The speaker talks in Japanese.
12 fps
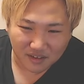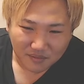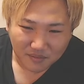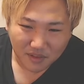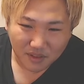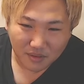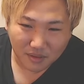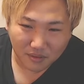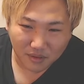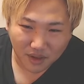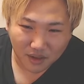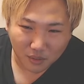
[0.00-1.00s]
水くそに
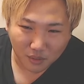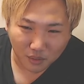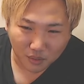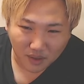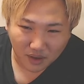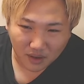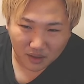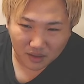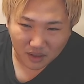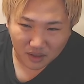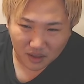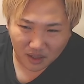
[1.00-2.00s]
あの大阪って
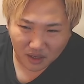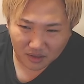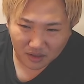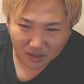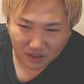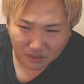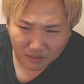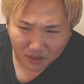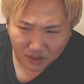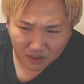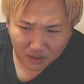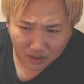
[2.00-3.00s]
自宅ですよ
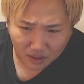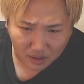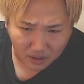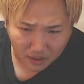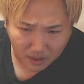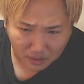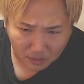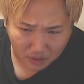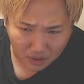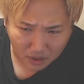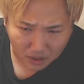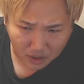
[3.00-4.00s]
ねってリアトとした
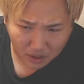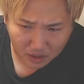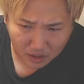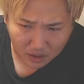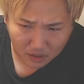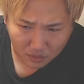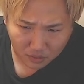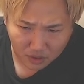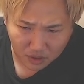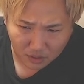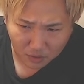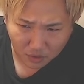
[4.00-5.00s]
ら、何言ってんの、事
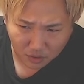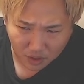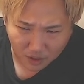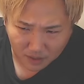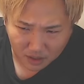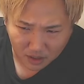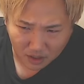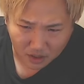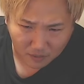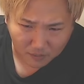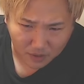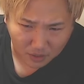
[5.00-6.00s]
務所に決まってんじゃん、
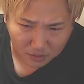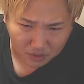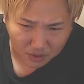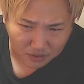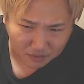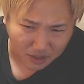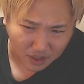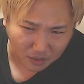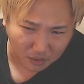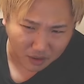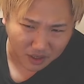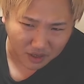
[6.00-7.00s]
見たことないの、寝た方
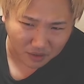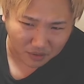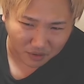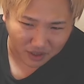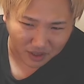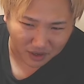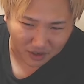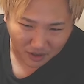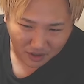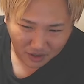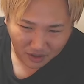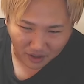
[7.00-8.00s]
がいいよって言われた。
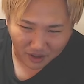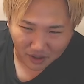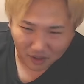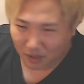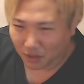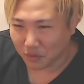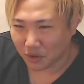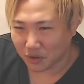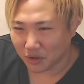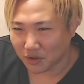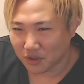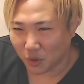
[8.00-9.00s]
そうなんだ。
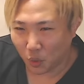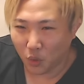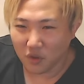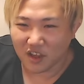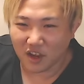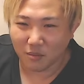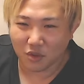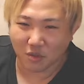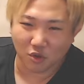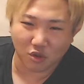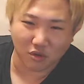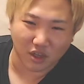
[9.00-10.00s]
じゃあ大阪も事務
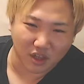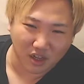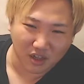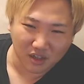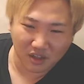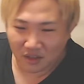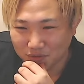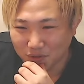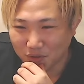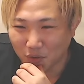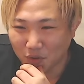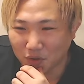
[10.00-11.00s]
所なんだ。なん
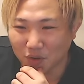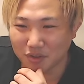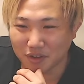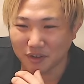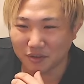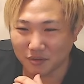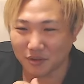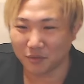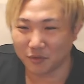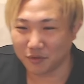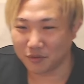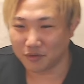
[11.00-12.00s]
かわかんねえけど、でも